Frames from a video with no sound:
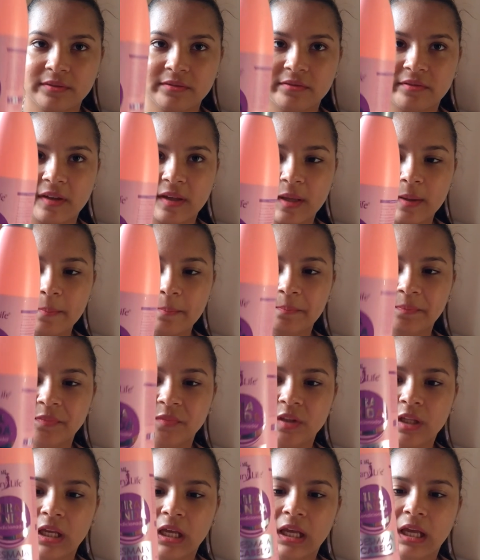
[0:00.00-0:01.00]
ver,
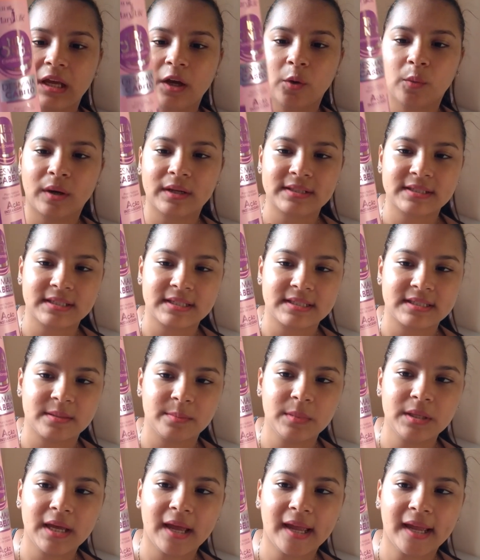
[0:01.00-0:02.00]
400
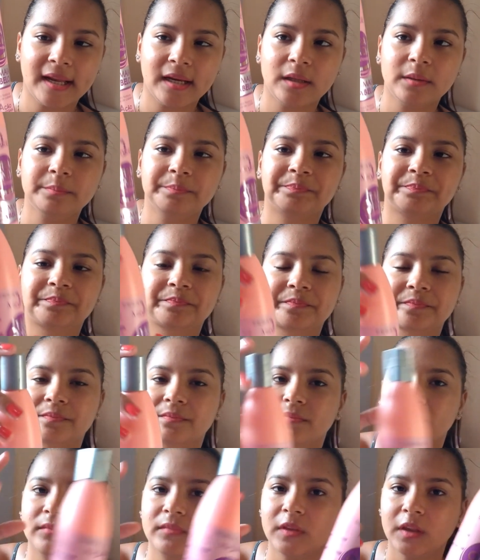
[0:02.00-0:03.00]
ml.
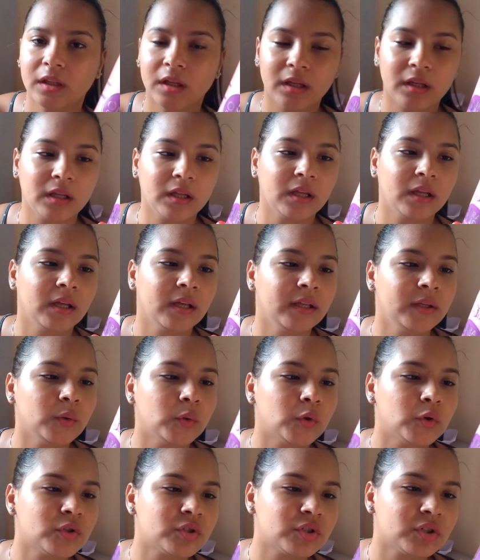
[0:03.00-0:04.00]
E o
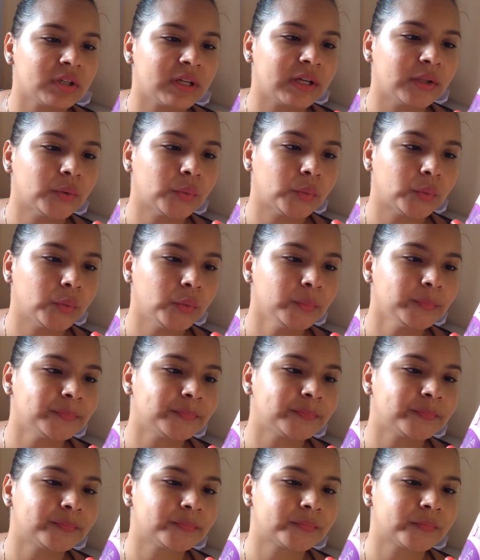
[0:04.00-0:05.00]
condicionador
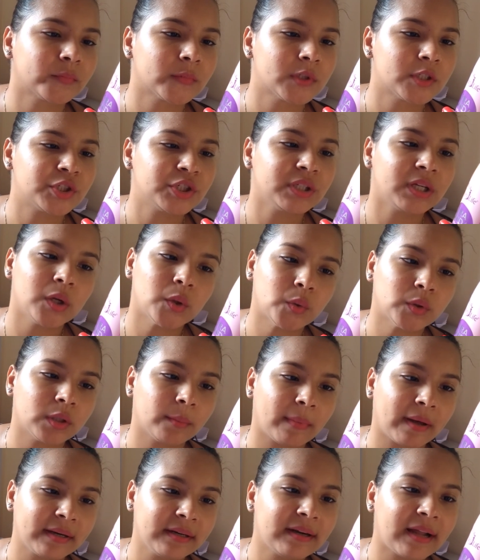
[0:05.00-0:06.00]
tira a onda
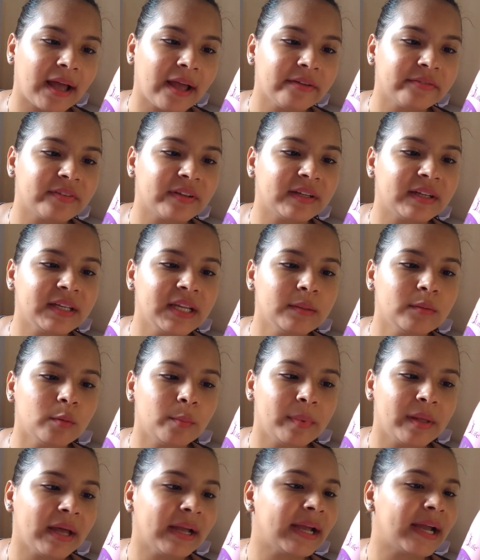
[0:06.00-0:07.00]
Marilife, equilibra o
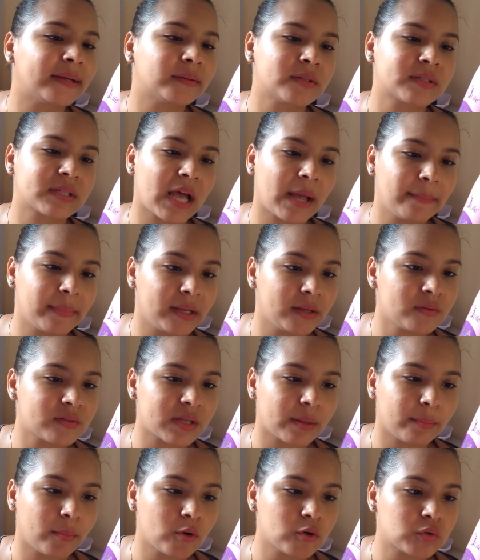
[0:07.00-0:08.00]
pH dos cabelos
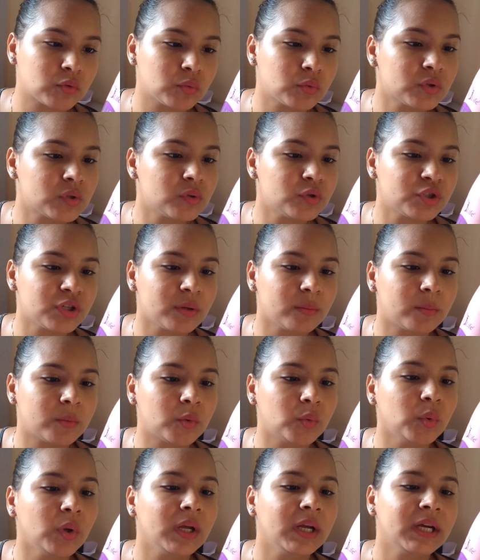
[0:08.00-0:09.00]
após o uso do
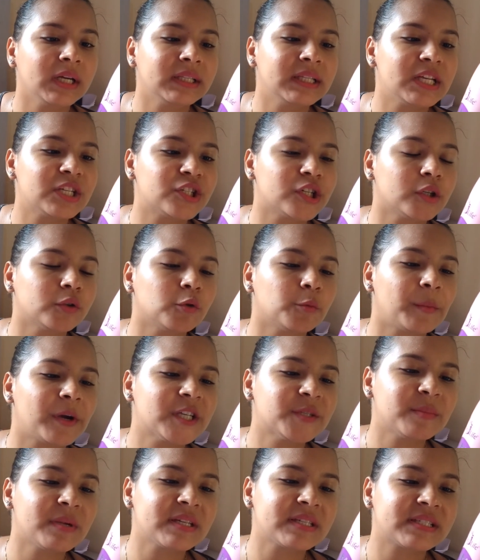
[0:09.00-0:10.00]
shampoo, deixando mais
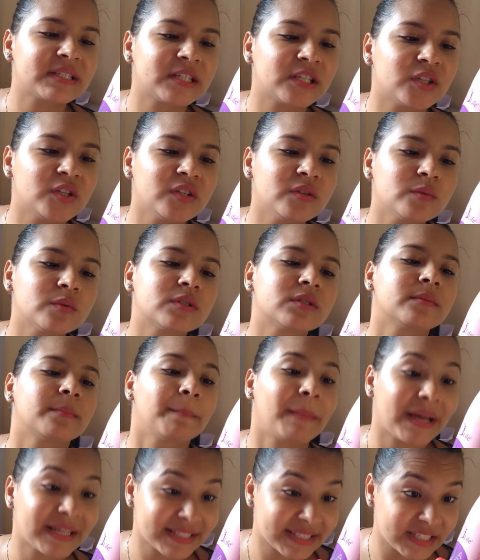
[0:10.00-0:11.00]
macios,
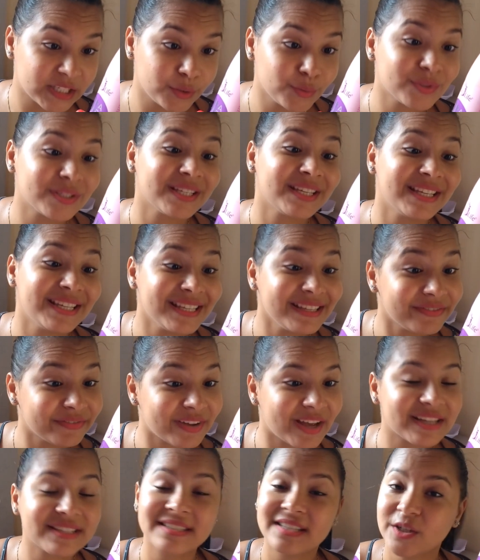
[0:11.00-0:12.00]
macios e
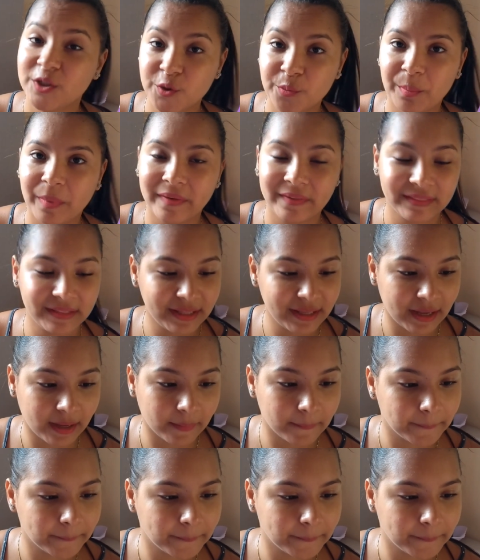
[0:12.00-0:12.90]
fáceis de pentear.